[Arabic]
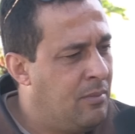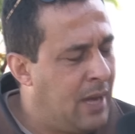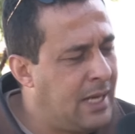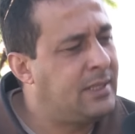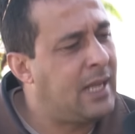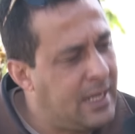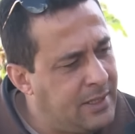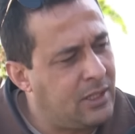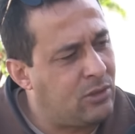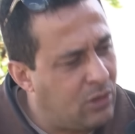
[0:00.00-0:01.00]
معناتها
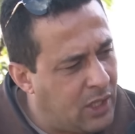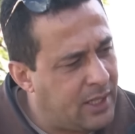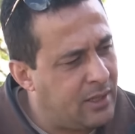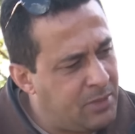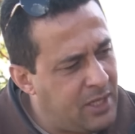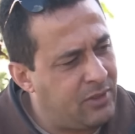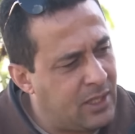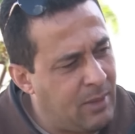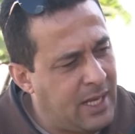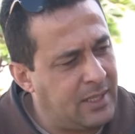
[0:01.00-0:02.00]
انت تقر
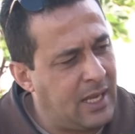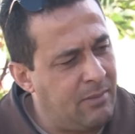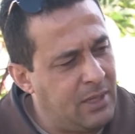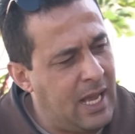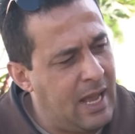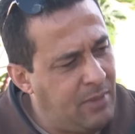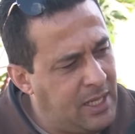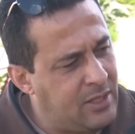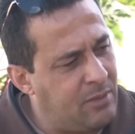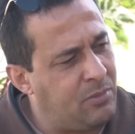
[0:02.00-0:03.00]
بصفتك معناتها امين عام
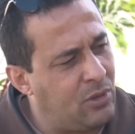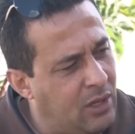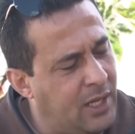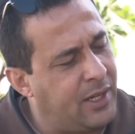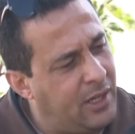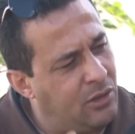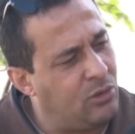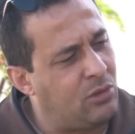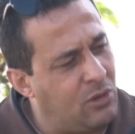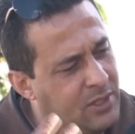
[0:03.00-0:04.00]
حزب تقر
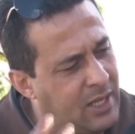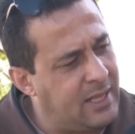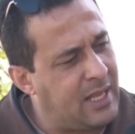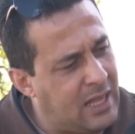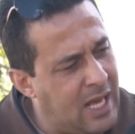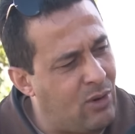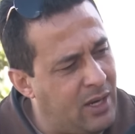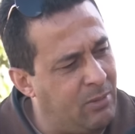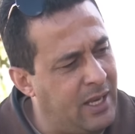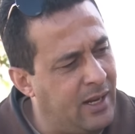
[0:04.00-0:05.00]
انه تونس عندها
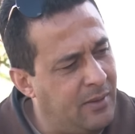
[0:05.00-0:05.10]
ثروه كبيره